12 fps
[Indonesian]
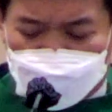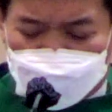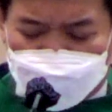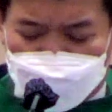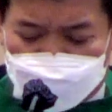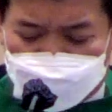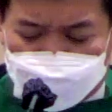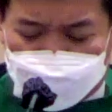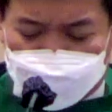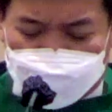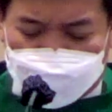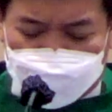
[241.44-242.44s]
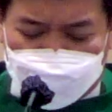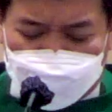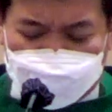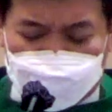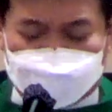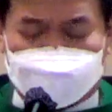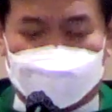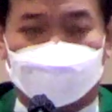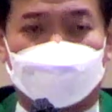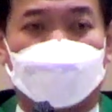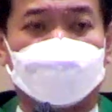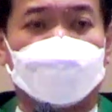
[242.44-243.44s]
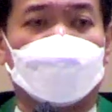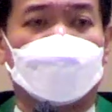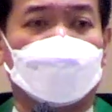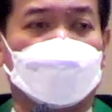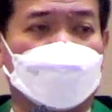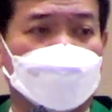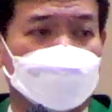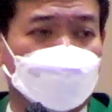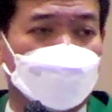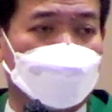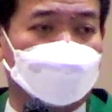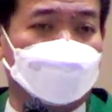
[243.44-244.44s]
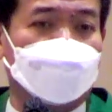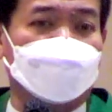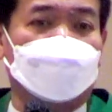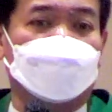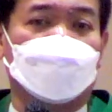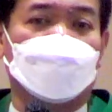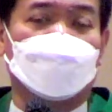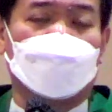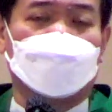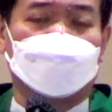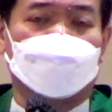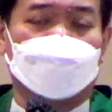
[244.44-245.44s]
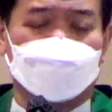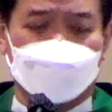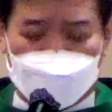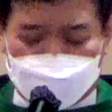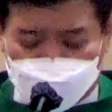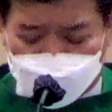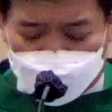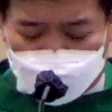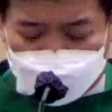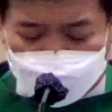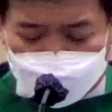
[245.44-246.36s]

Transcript: dan diberikan kepada ribuan banyak orang, ribuan orang.